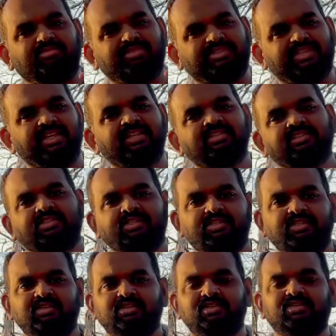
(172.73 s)
சீன்ஸு
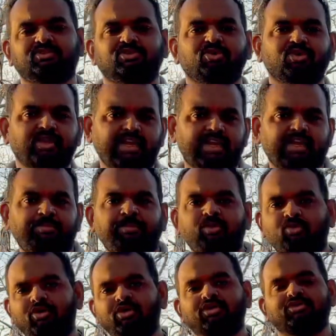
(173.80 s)
ஸ்டோரி எல்லாமே
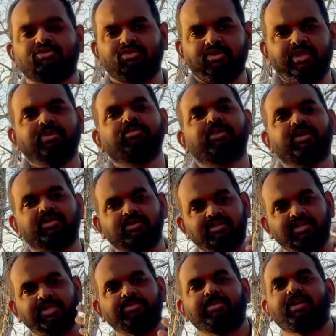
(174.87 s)
ஓல்டு ஸ்டோரி பட்
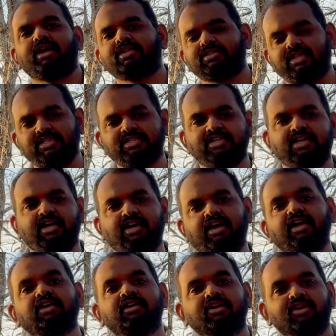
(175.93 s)
நீங்கள்
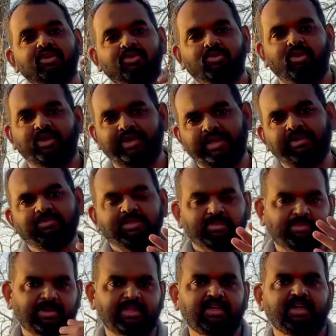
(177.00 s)
பிரகாஷ்ராஜுக்காக ஒன் டைம் இந்த
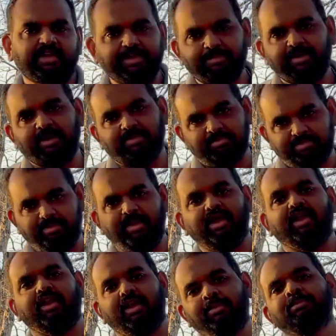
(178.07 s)
படத்தை கண்டிப்பாக
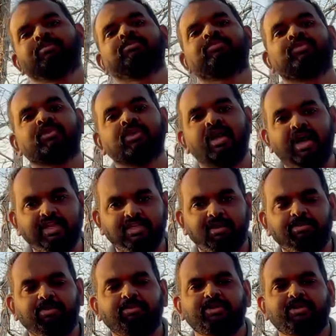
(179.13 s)
பார்க்கலாம் அதுக்கப்புறம்